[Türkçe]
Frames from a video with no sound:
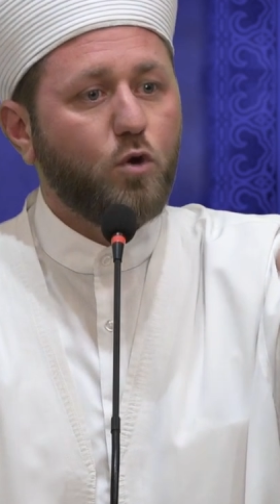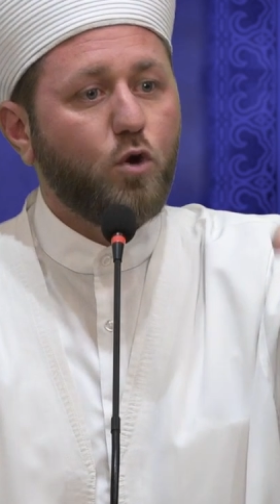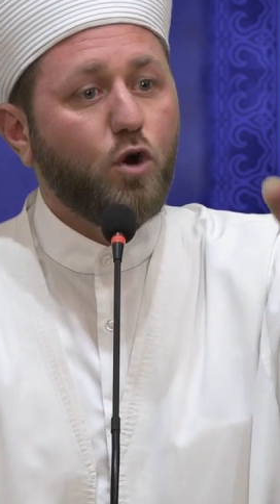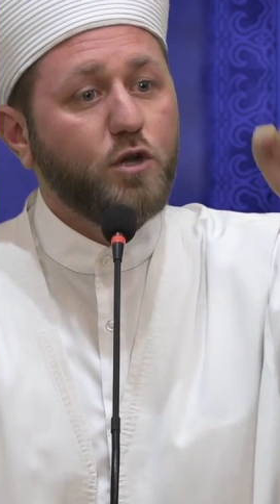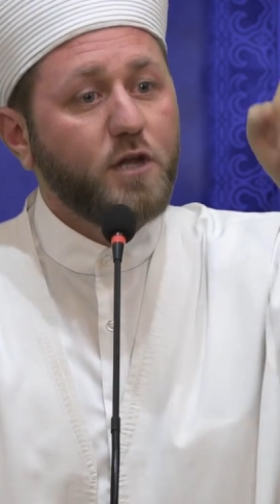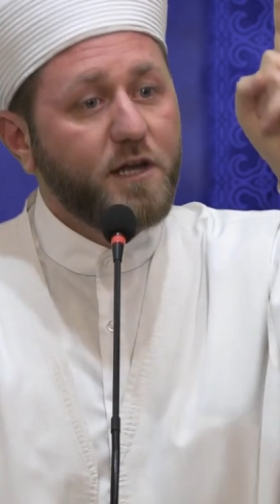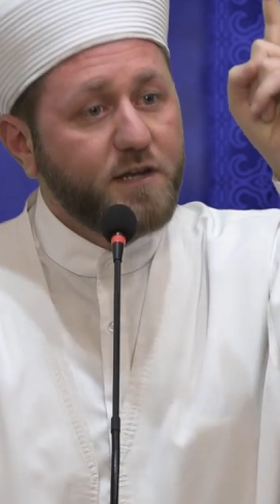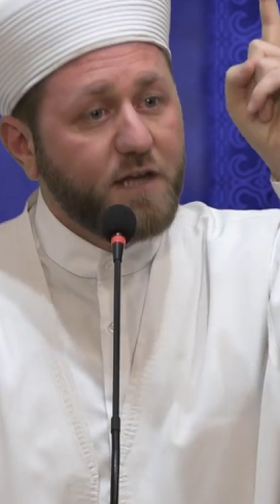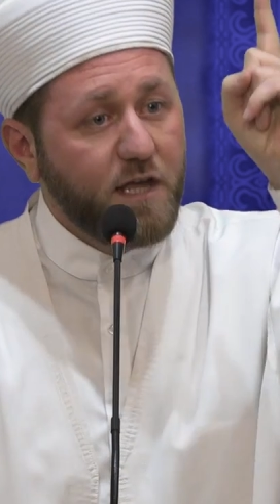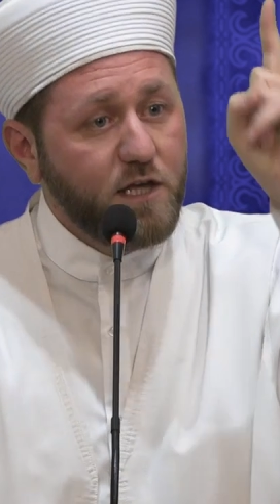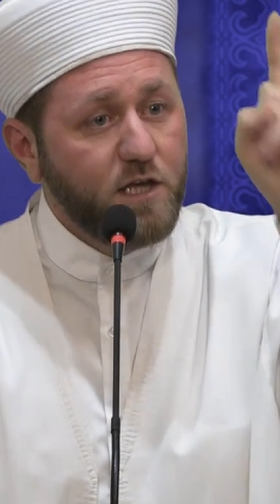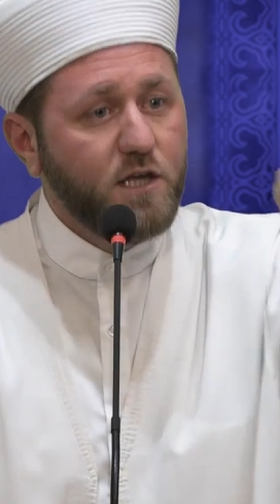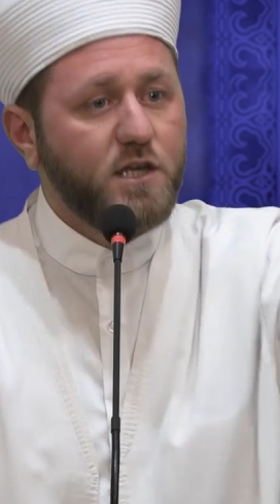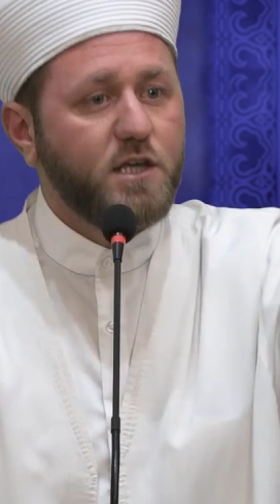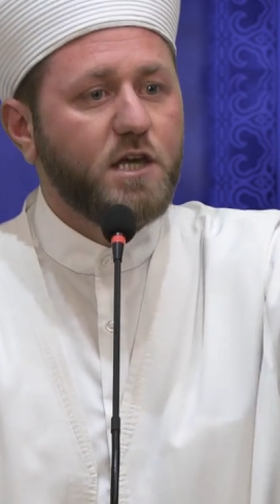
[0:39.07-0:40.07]
Ona ne
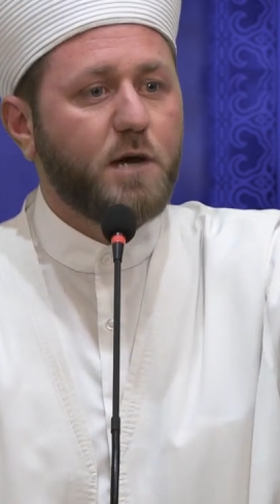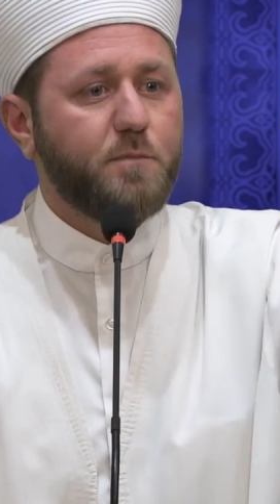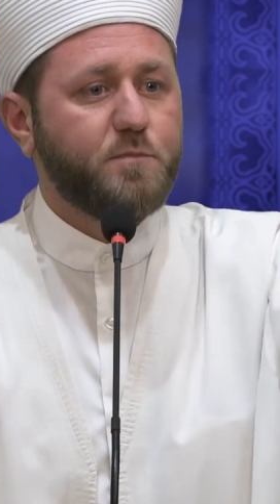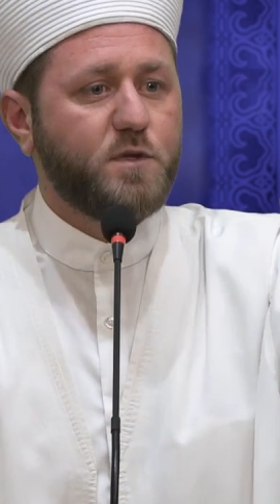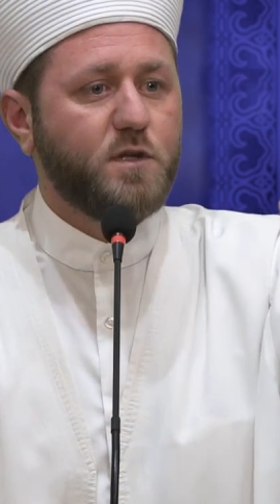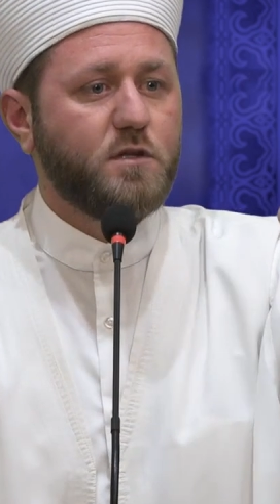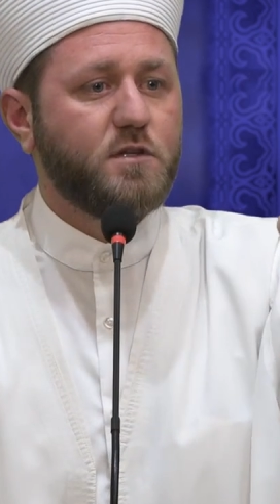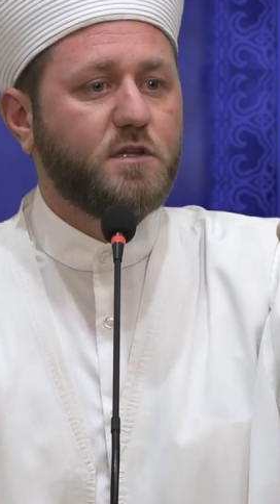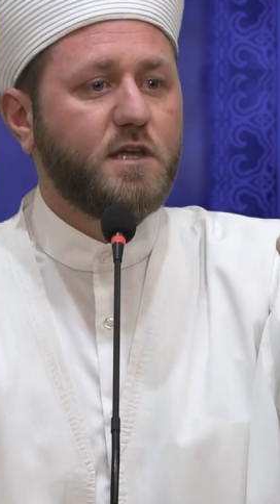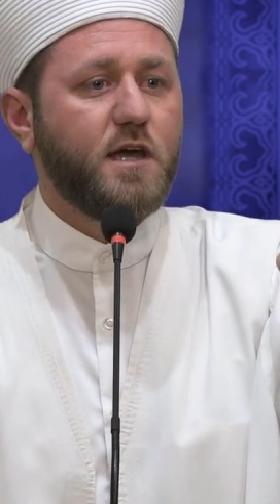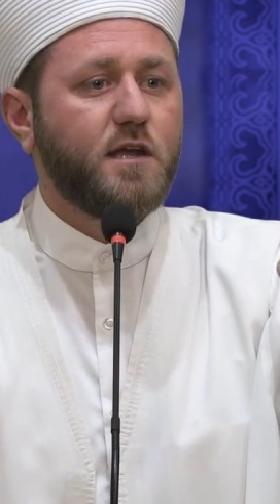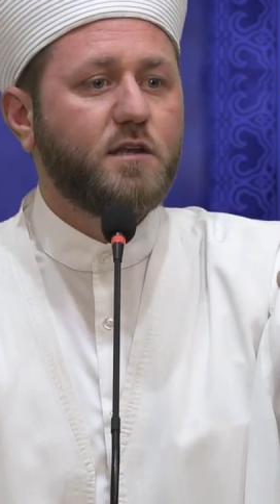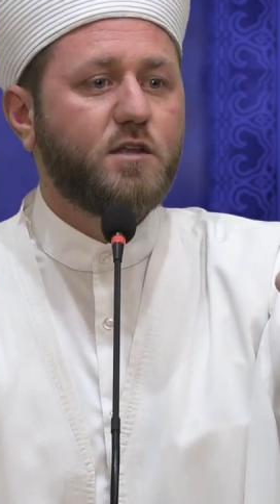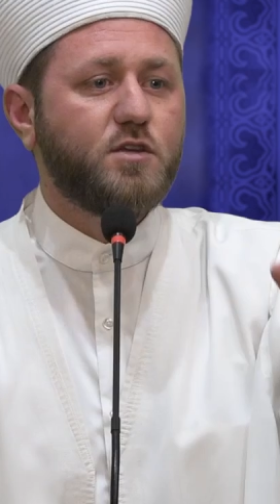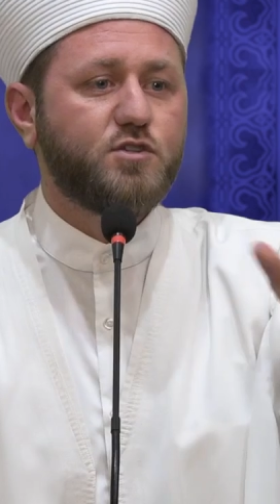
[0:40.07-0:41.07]
iyi yaptın
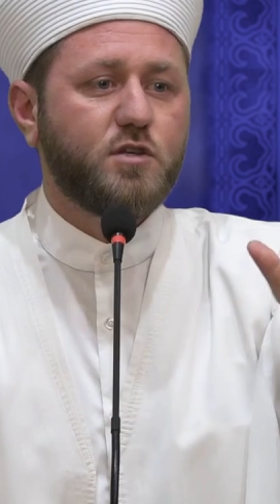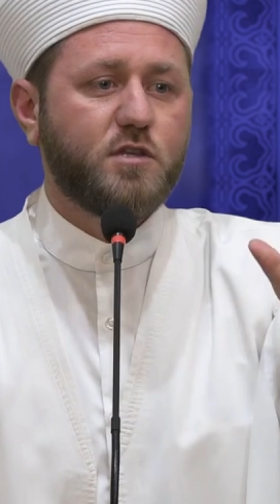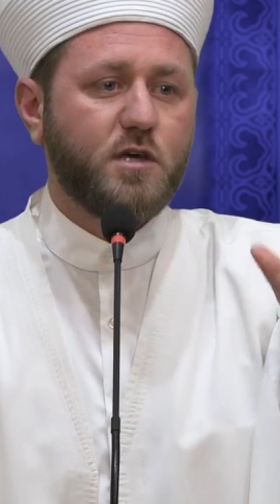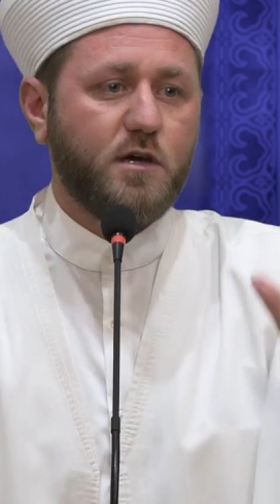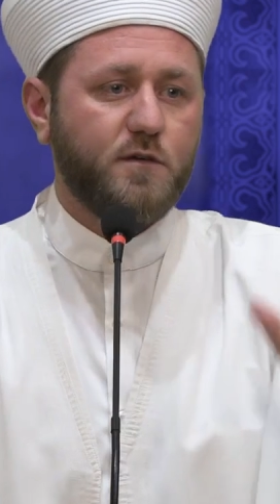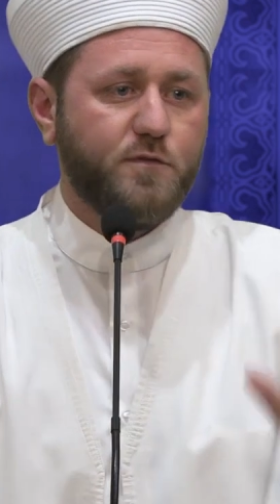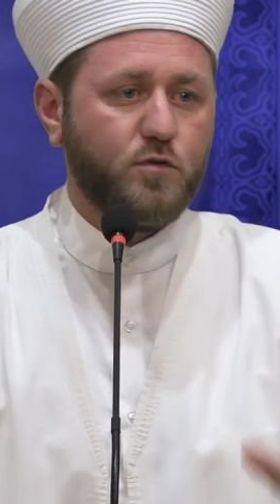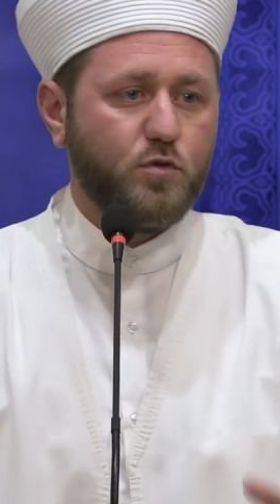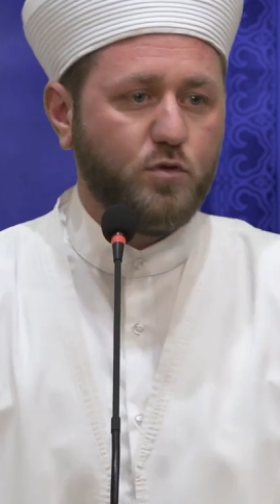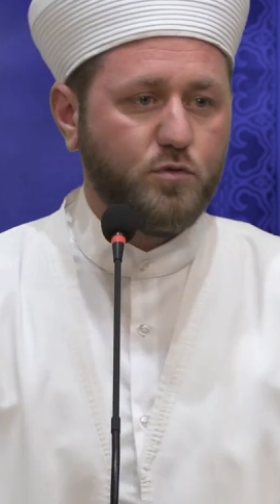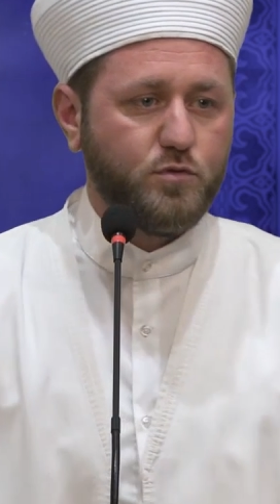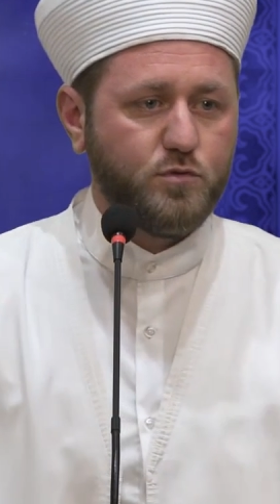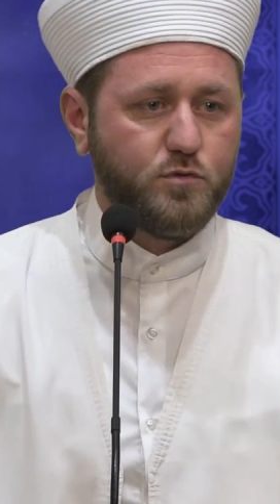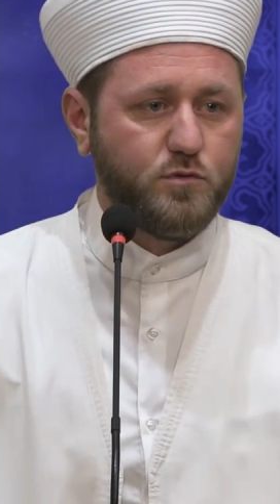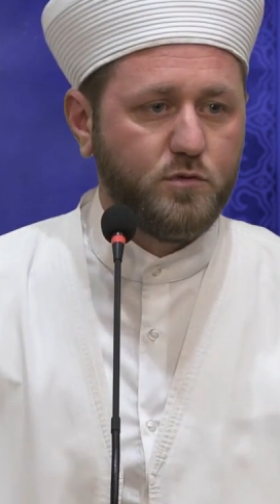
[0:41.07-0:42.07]
diyen kişi kafir
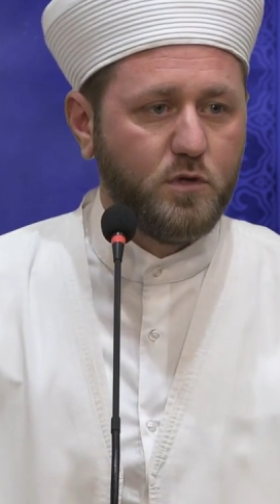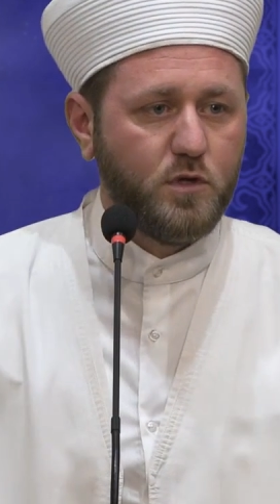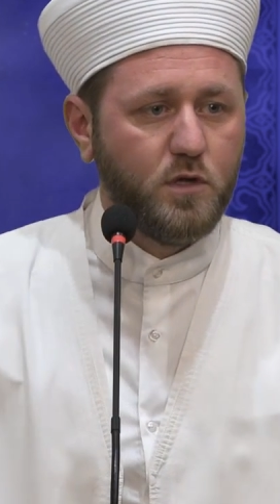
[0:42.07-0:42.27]
olur.